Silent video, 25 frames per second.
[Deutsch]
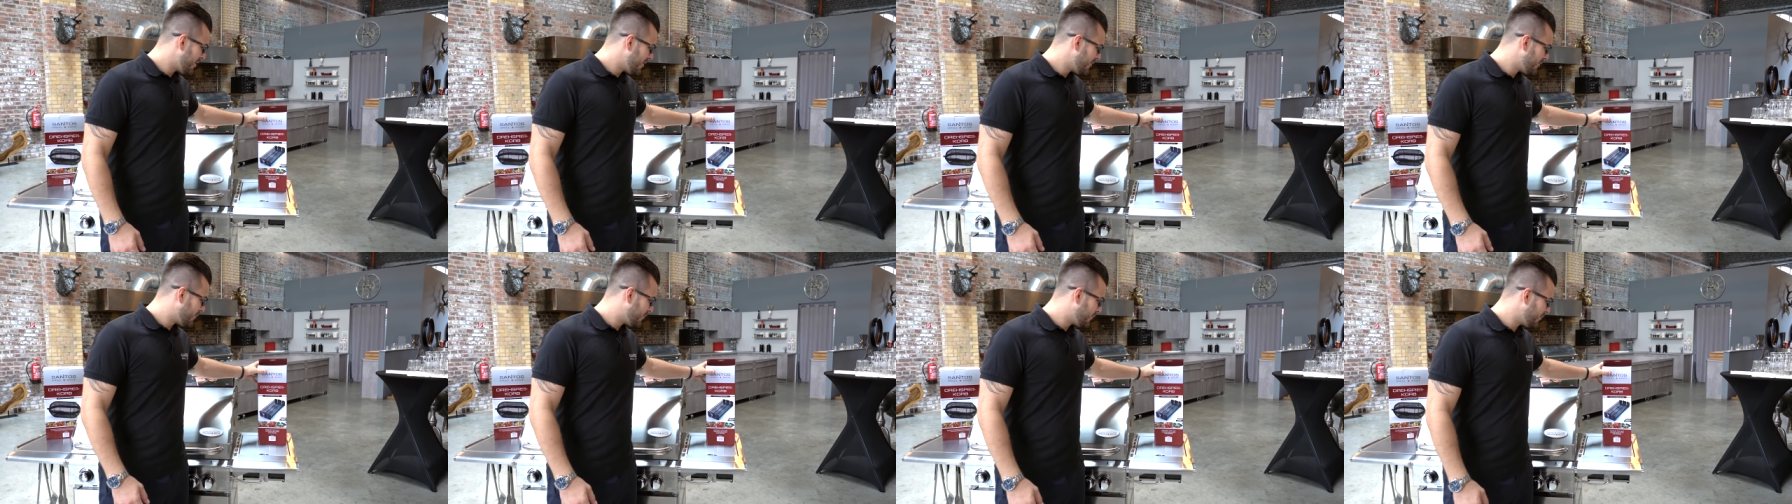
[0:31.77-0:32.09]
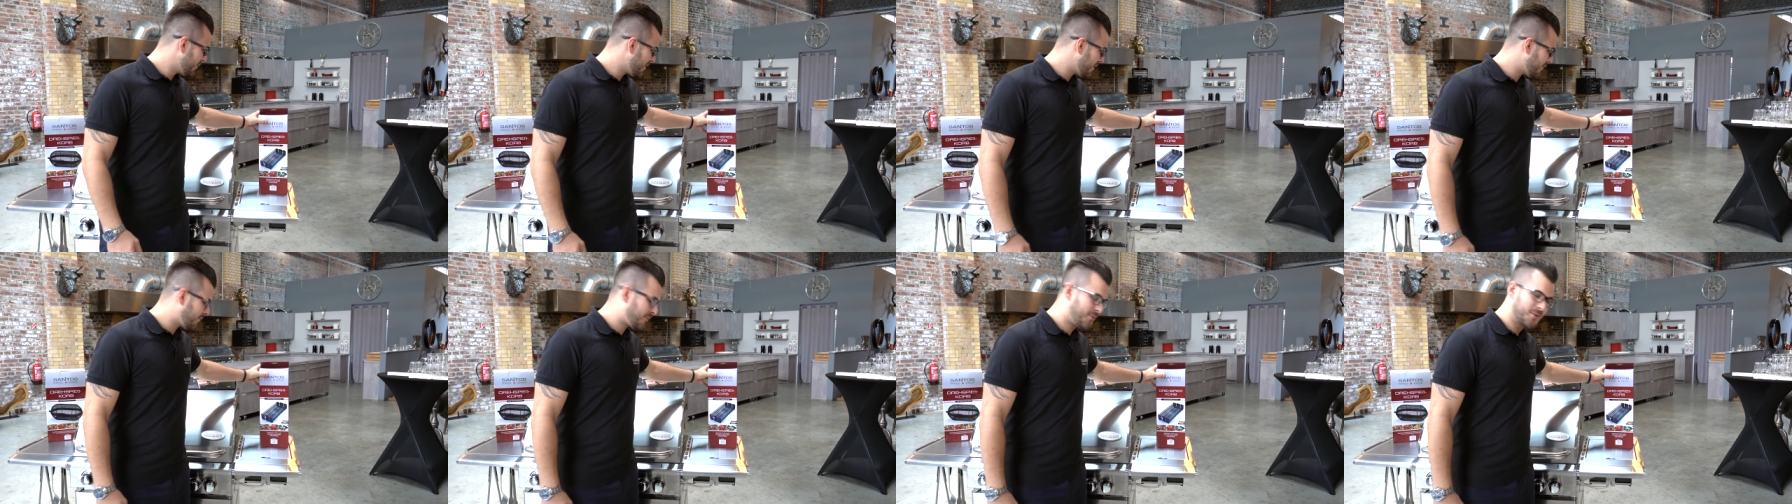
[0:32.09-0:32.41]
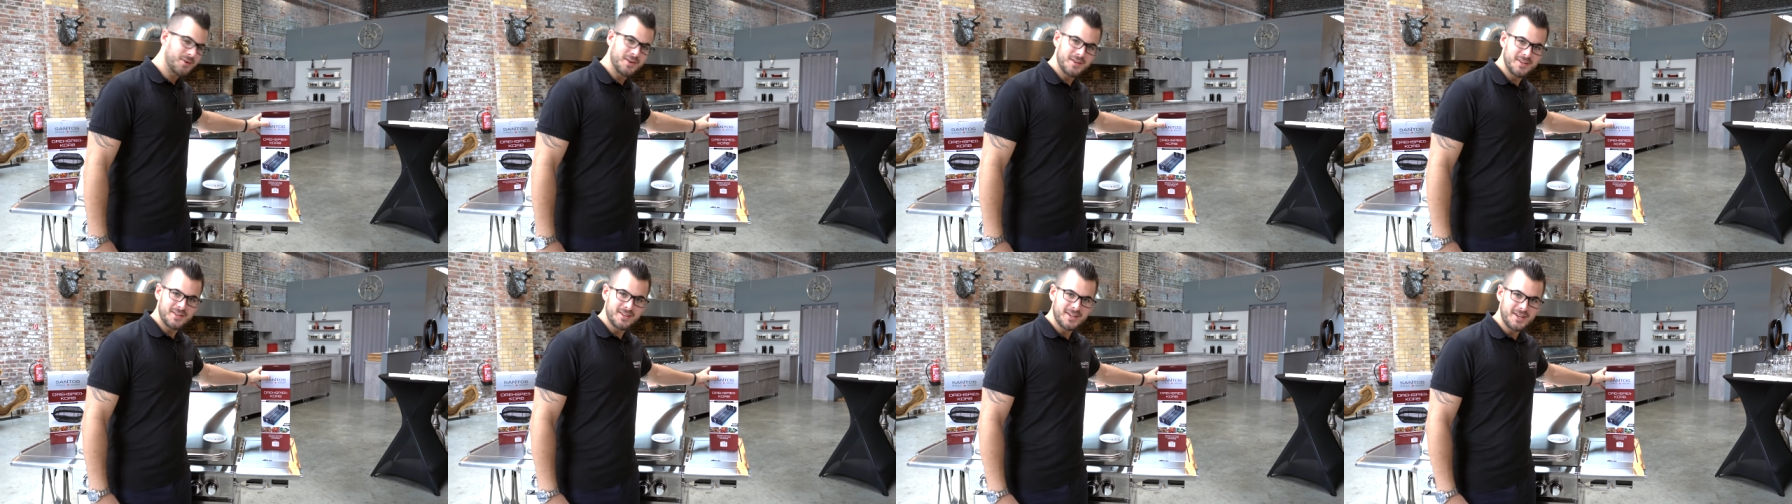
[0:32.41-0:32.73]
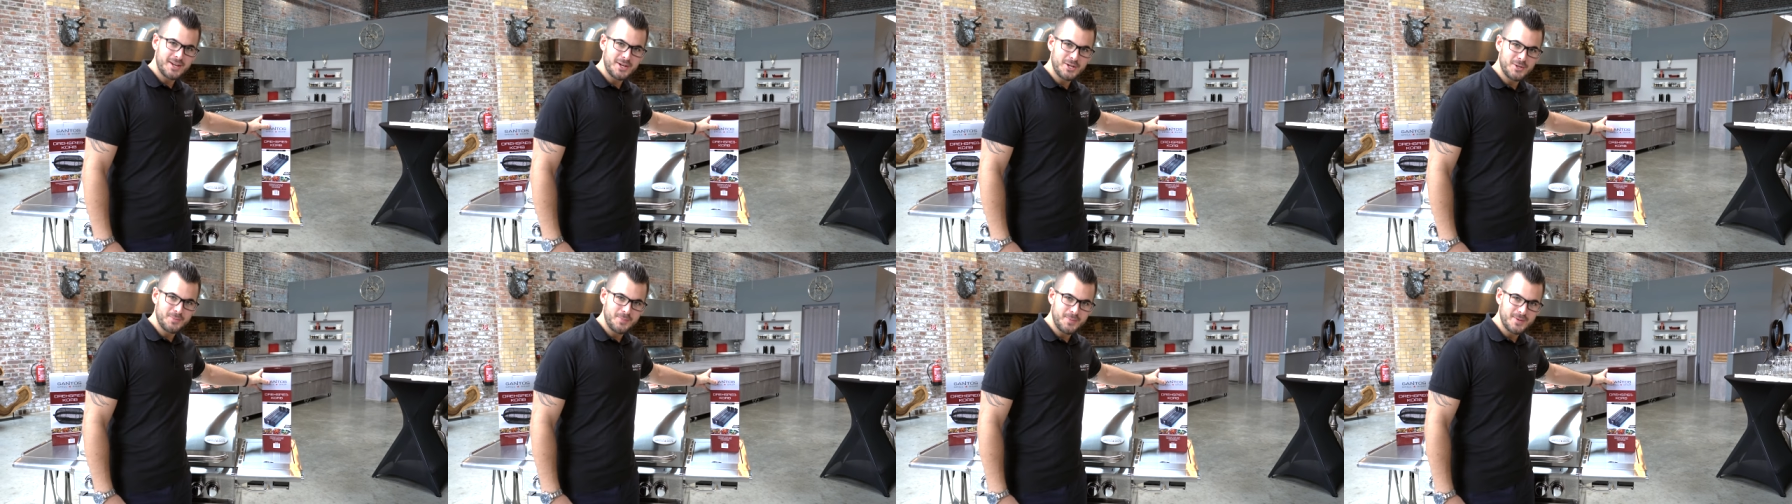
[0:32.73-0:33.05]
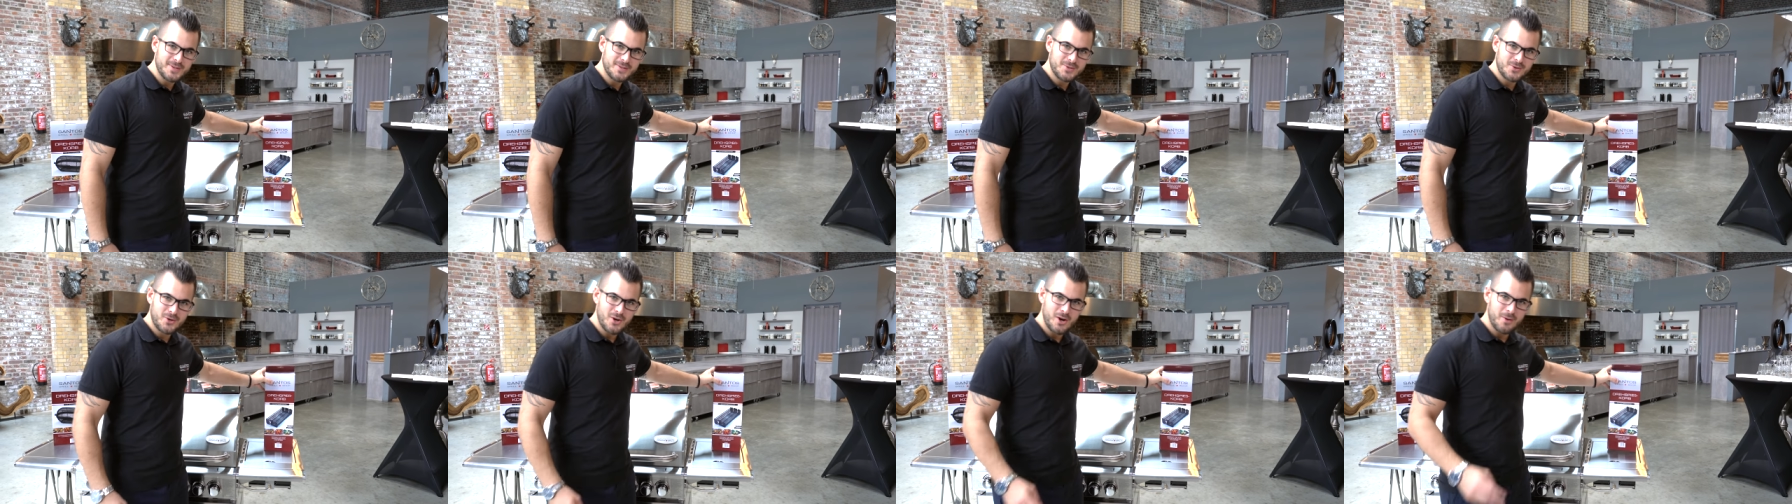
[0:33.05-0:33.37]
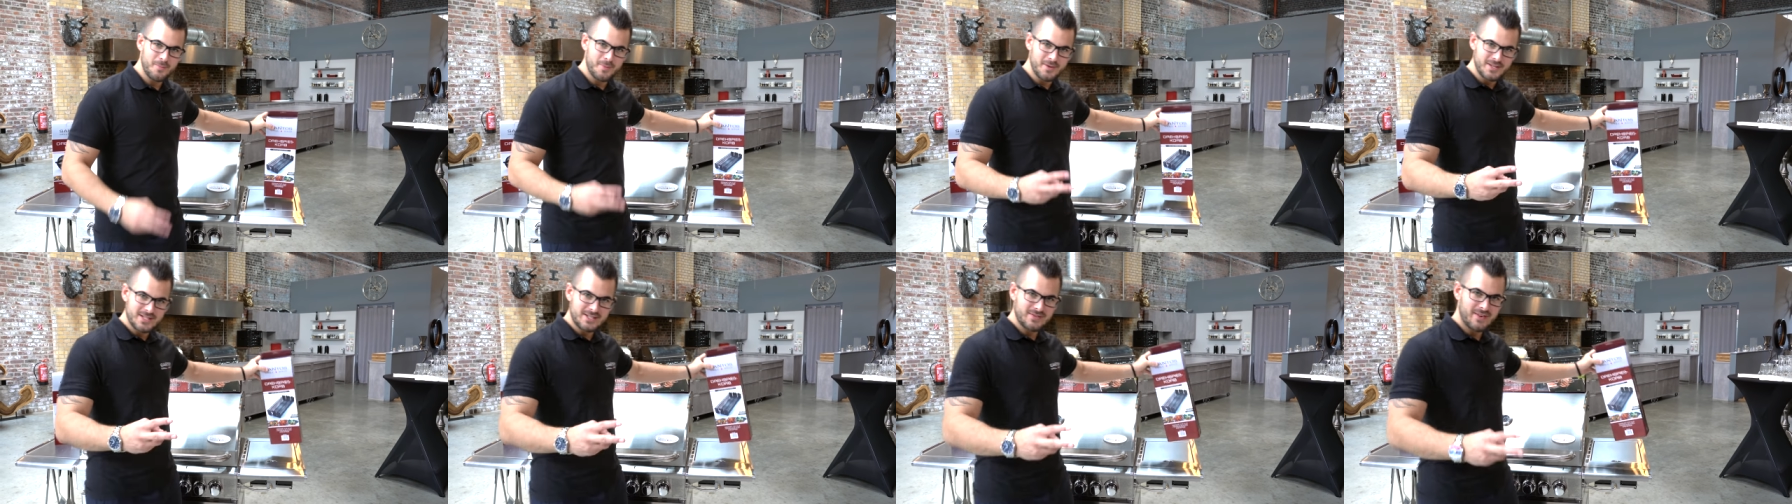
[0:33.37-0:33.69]
wundervolle
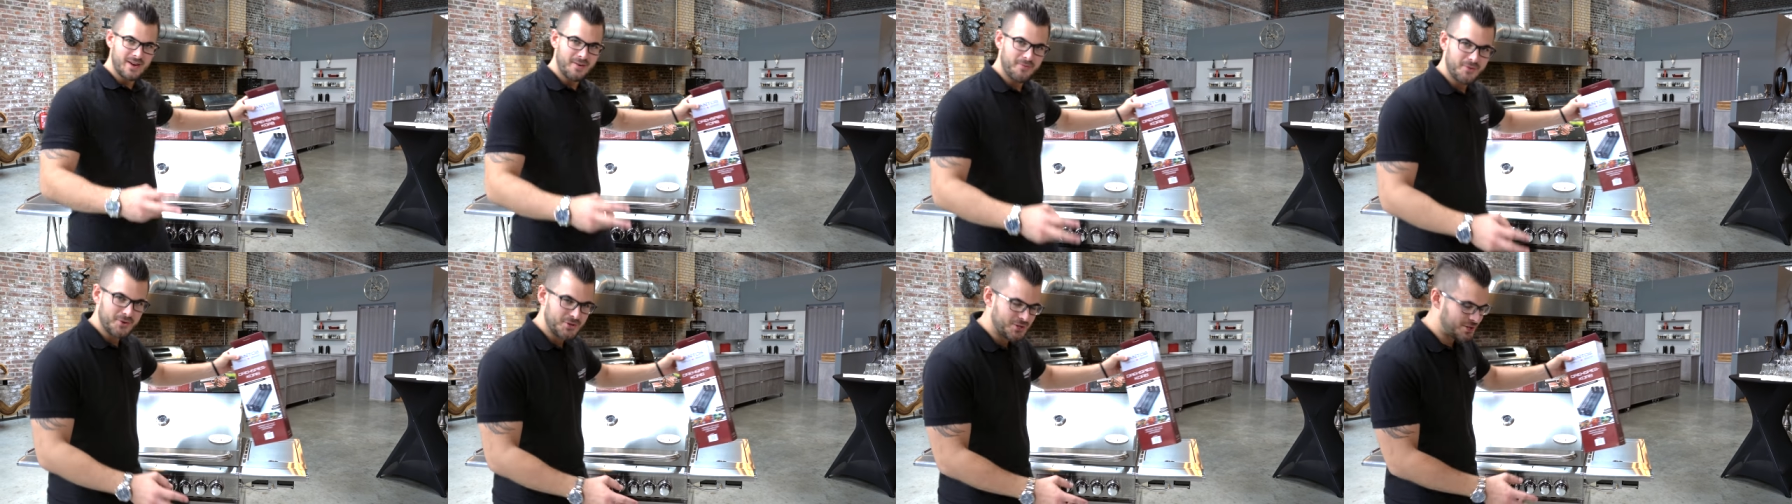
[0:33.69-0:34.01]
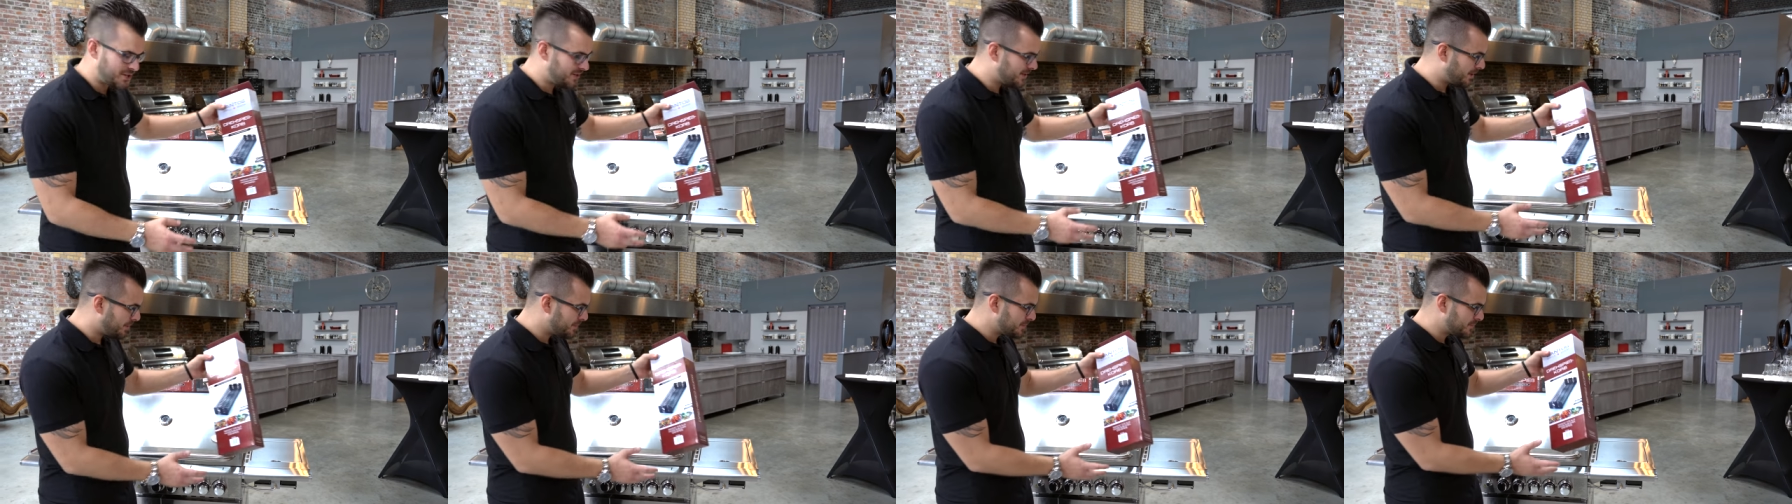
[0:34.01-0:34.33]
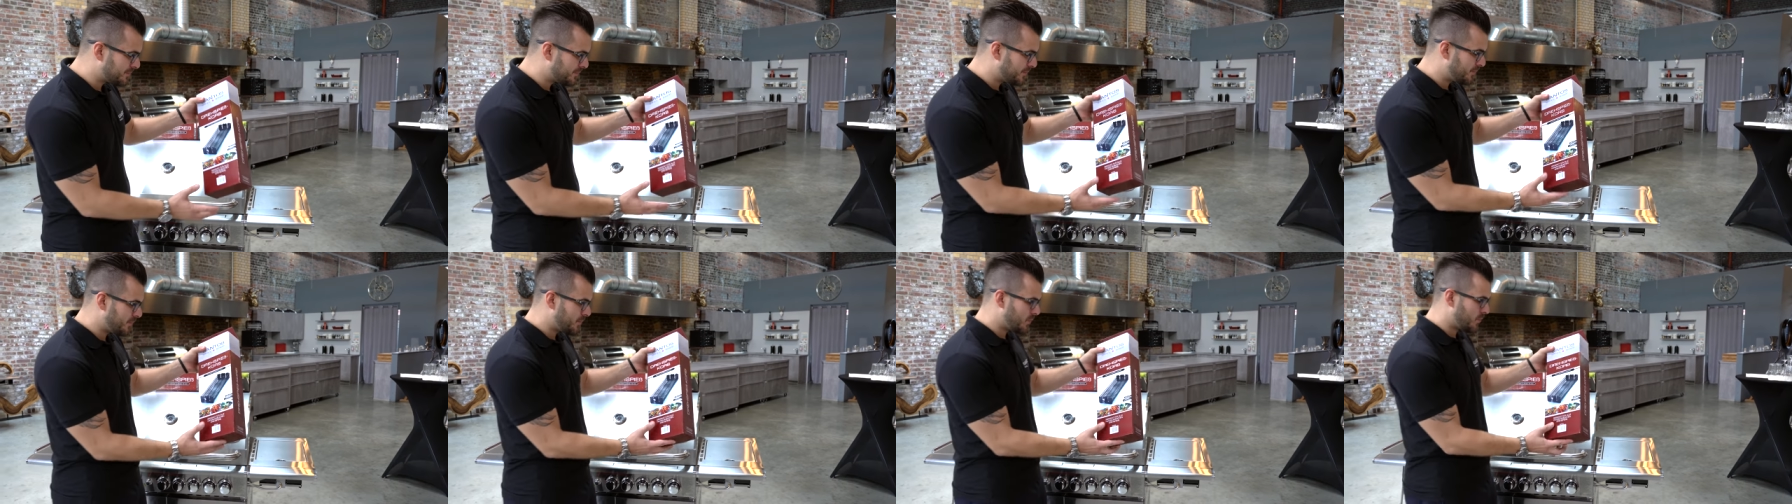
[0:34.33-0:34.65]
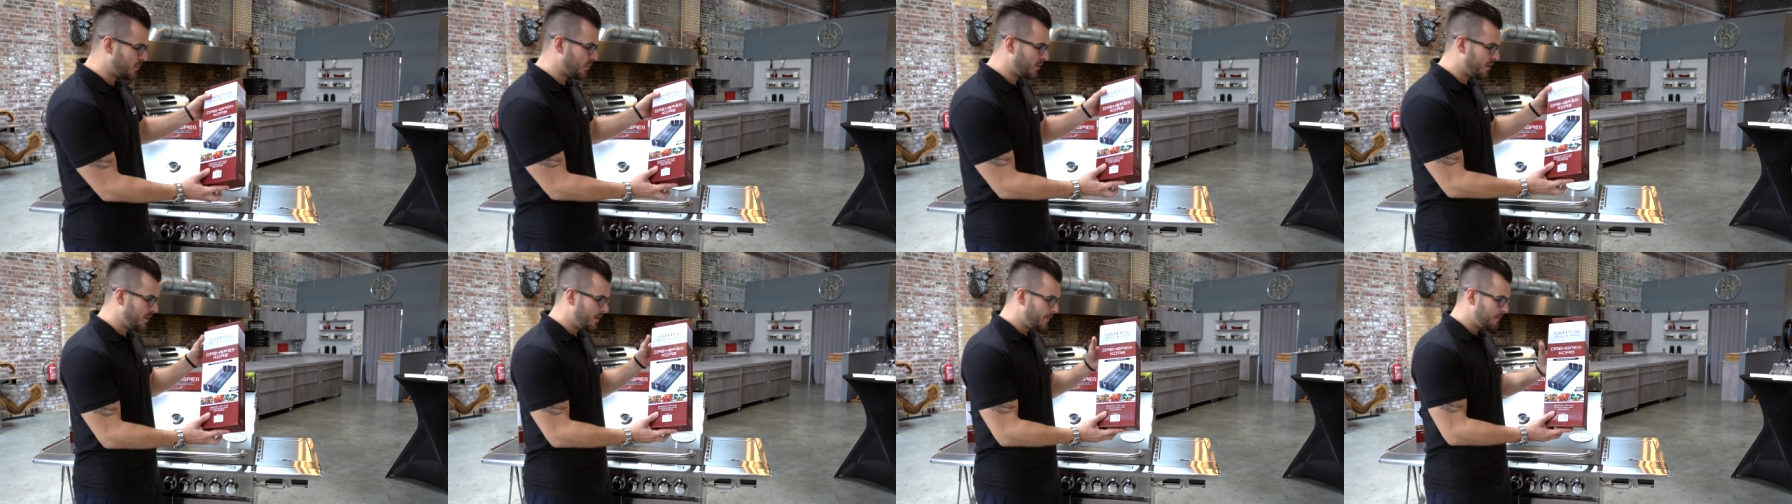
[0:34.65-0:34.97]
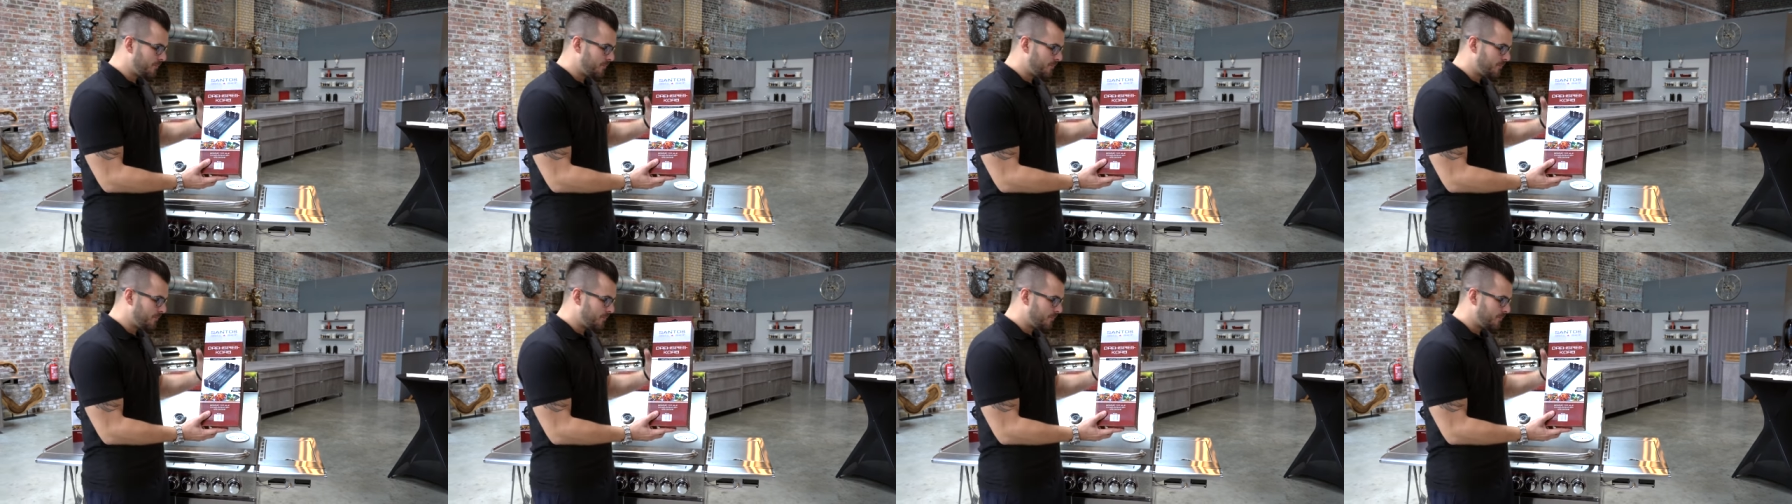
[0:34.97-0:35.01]
Drehspießkörbe in zwei verschiedenen Ausführungen.